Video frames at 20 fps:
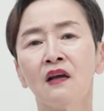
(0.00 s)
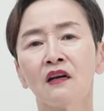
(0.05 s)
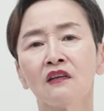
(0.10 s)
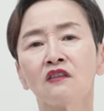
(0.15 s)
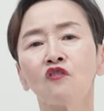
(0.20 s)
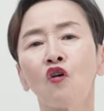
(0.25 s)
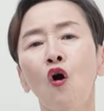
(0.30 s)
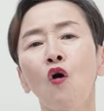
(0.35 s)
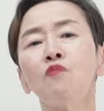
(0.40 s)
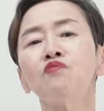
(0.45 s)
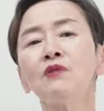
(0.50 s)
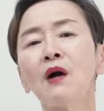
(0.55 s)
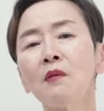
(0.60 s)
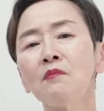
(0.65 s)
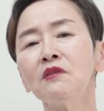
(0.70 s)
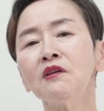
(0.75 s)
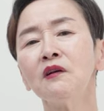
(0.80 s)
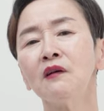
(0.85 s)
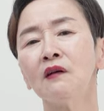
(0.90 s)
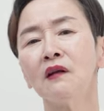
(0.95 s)
그
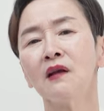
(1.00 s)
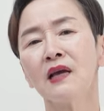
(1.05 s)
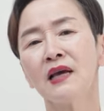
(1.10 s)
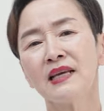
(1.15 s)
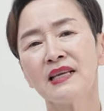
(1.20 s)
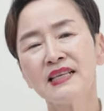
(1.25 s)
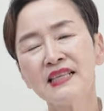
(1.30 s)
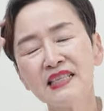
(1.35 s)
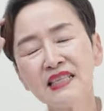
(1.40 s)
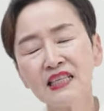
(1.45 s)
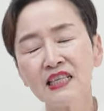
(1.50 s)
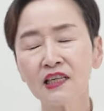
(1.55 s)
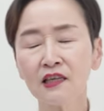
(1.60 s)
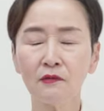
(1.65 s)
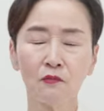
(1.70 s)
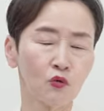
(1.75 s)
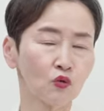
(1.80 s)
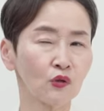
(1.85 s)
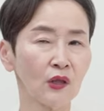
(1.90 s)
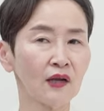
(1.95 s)
거부감을
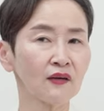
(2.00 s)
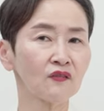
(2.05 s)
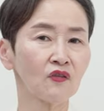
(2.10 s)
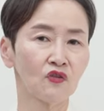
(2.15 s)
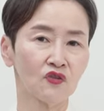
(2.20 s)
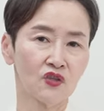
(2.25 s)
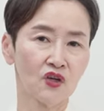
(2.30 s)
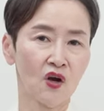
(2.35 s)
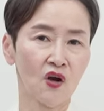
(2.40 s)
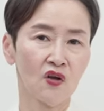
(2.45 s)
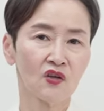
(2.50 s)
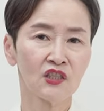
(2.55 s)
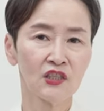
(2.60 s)
인식을 못하는 거죠